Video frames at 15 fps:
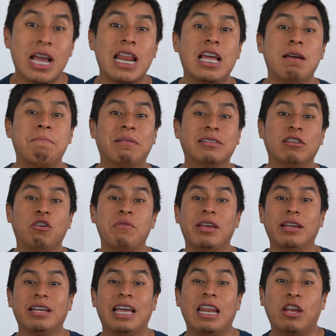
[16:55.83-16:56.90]
que le hayan pasado
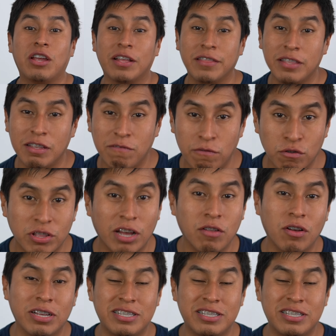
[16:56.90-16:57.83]
bien, que lo hayan disfrutado,